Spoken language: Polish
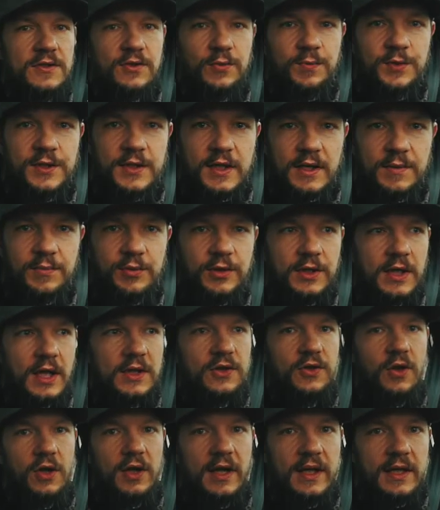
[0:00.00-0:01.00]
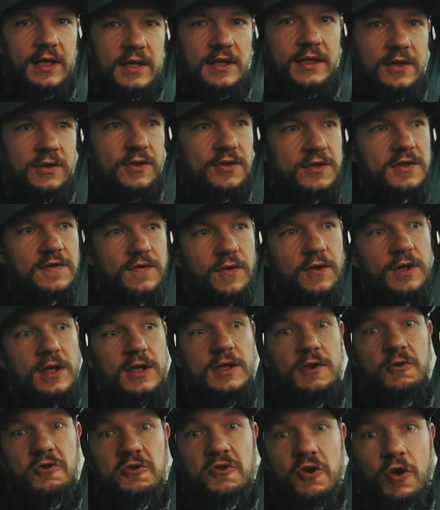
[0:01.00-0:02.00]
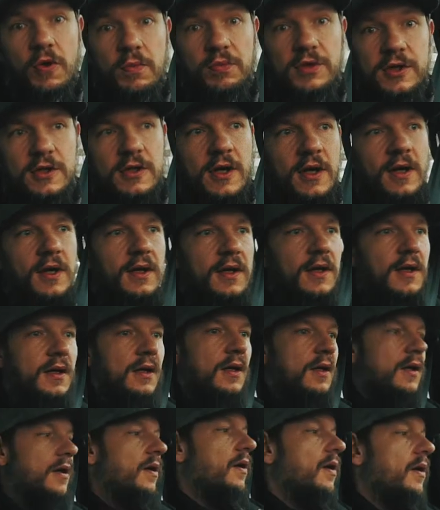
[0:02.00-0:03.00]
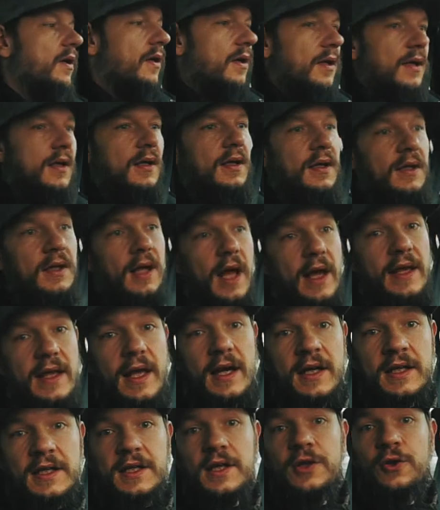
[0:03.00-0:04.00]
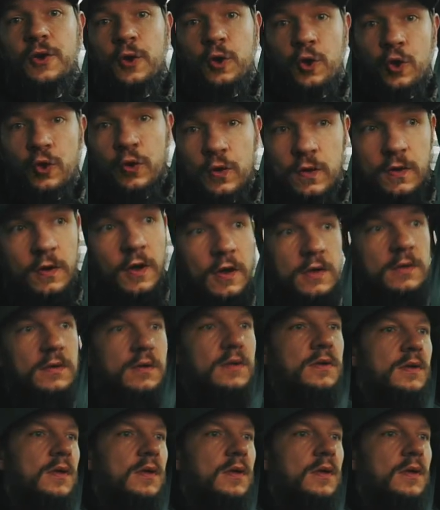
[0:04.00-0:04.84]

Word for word: subskrybuj na dole, kliknąć dzwonek i to zrobić. A jak nie, to trudno